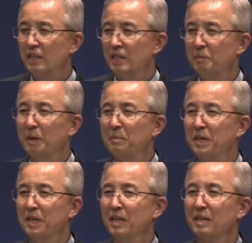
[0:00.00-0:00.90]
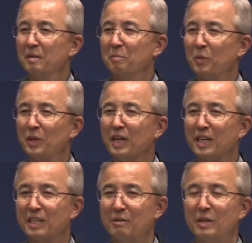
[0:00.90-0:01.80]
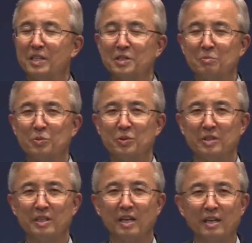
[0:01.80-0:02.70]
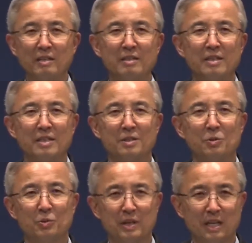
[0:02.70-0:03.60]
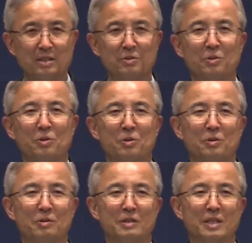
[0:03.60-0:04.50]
이 밤에 본당에 나와 계신 분들이나 또 온라인으로